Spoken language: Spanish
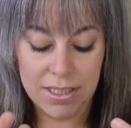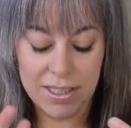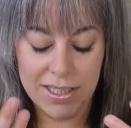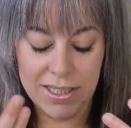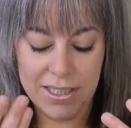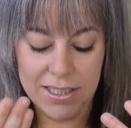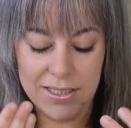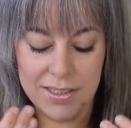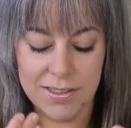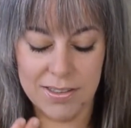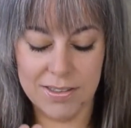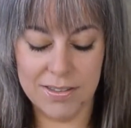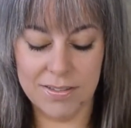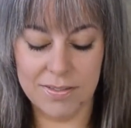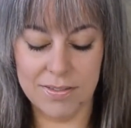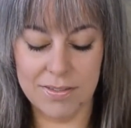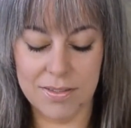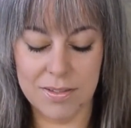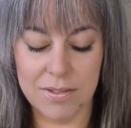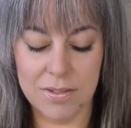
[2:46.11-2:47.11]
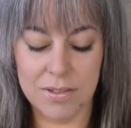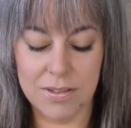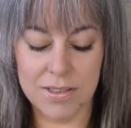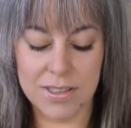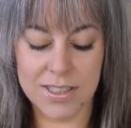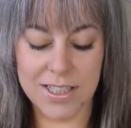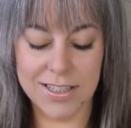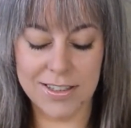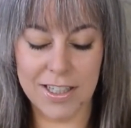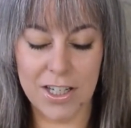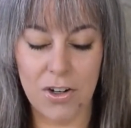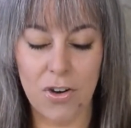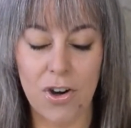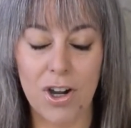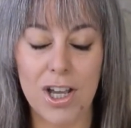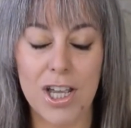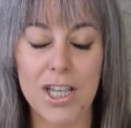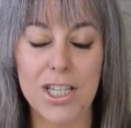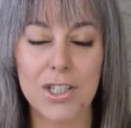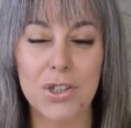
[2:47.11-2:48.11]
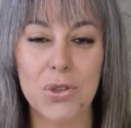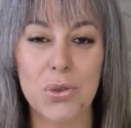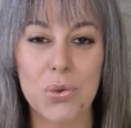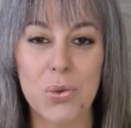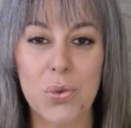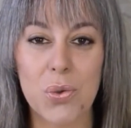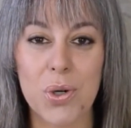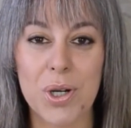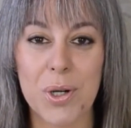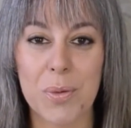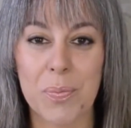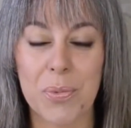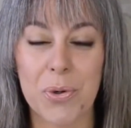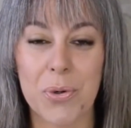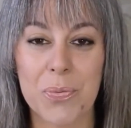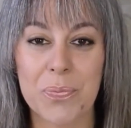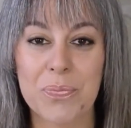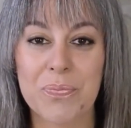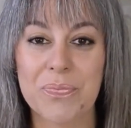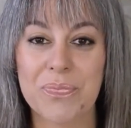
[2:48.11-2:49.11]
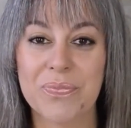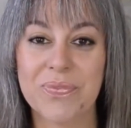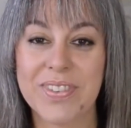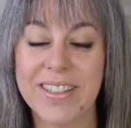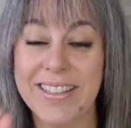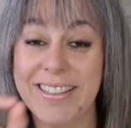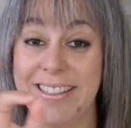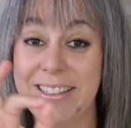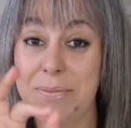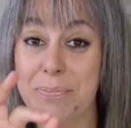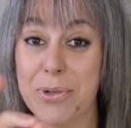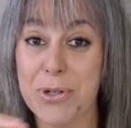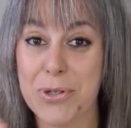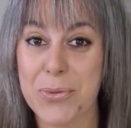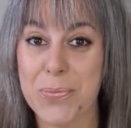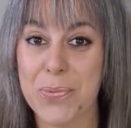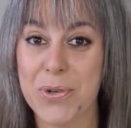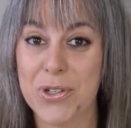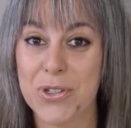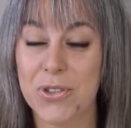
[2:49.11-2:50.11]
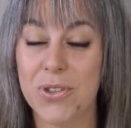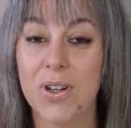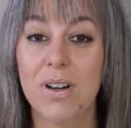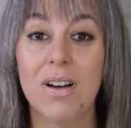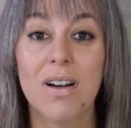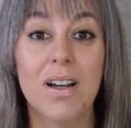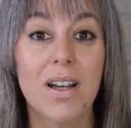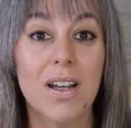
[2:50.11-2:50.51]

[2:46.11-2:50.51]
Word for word: y siéntelo en tu cuerpo. Y, por supuesto,